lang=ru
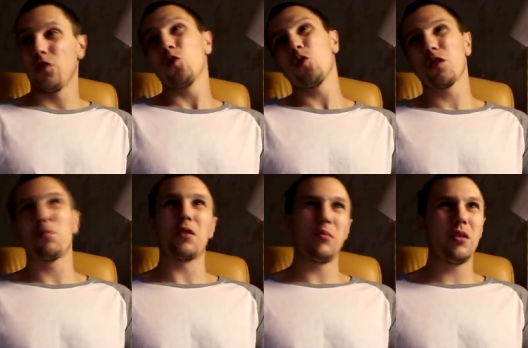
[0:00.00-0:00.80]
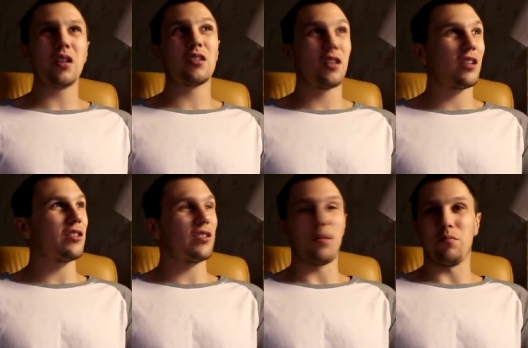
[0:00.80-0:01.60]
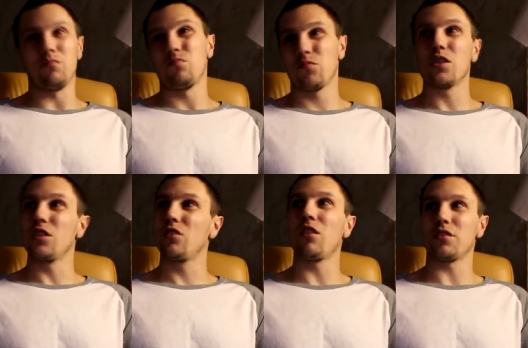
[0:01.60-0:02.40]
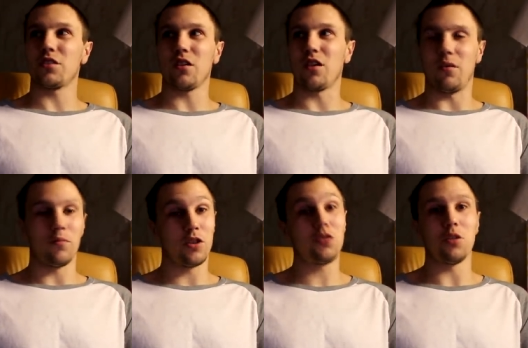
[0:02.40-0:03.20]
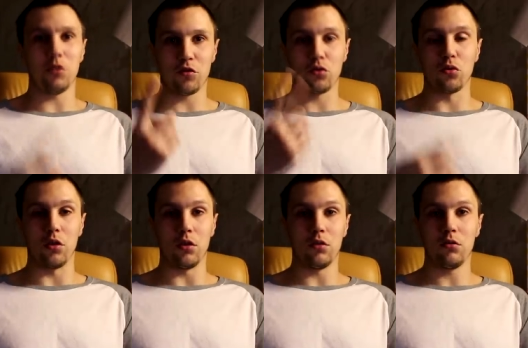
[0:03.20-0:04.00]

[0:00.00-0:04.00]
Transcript: Ну, говорит, примерно, говорит, там 20 килограмм. Он говорит, нет, не в штуках.